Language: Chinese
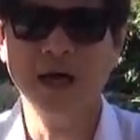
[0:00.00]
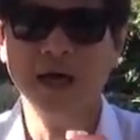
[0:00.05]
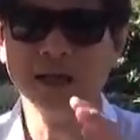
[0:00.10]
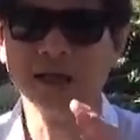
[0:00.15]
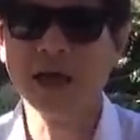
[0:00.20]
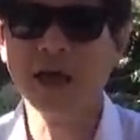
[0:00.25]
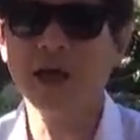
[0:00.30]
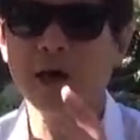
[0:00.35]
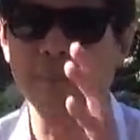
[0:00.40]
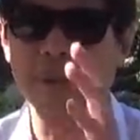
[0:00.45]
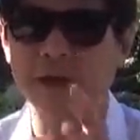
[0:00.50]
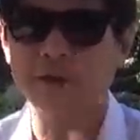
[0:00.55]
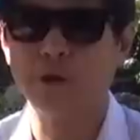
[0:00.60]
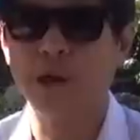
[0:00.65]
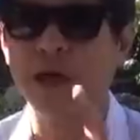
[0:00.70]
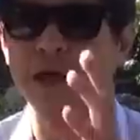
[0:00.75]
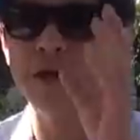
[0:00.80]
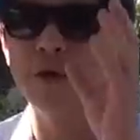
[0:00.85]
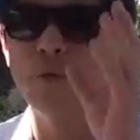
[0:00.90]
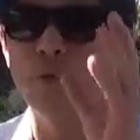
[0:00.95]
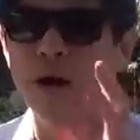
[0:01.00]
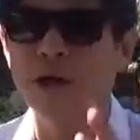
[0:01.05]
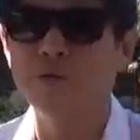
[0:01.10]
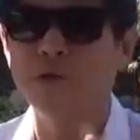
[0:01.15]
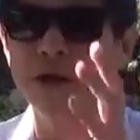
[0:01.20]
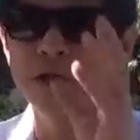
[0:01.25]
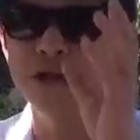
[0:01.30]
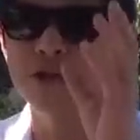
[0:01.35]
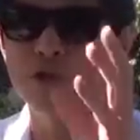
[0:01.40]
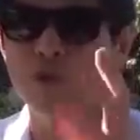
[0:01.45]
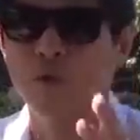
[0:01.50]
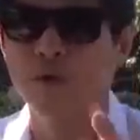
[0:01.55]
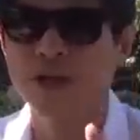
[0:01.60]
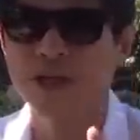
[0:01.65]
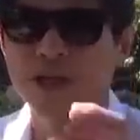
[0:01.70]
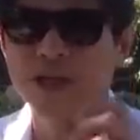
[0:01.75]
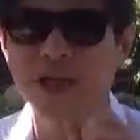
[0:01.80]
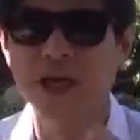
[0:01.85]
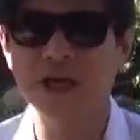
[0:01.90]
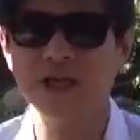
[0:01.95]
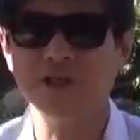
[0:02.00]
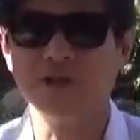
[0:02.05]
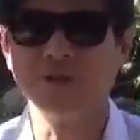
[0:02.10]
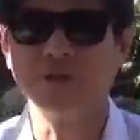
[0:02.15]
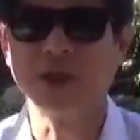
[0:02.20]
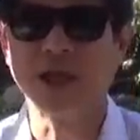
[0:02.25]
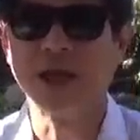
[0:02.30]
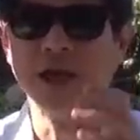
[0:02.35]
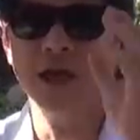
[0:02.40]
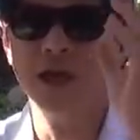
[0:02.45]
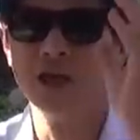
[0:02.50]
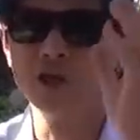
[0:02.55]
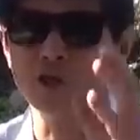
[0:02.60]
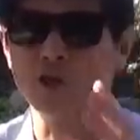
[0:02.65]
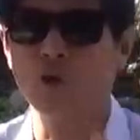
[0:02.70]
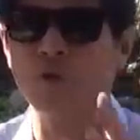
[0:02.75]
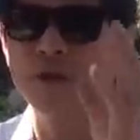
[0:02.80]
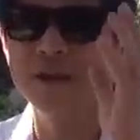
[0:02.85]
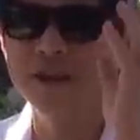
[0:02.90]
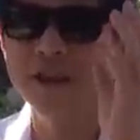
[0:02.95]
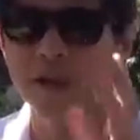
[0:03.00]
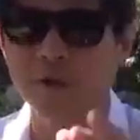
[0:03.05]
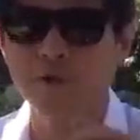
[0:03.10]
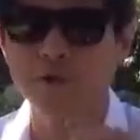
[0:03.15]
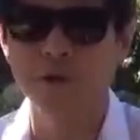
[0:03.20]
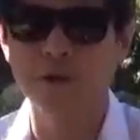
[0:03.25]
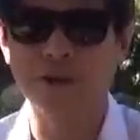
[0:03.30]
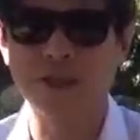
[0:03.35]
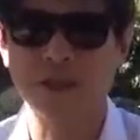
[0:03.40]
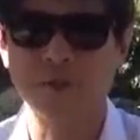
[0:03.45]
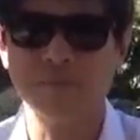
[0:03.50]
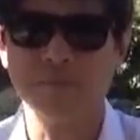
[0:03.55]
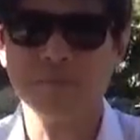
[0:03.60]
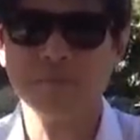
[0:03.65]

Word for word: 他要把权力完全的所谓一言九鼎，所谓鼎于一争。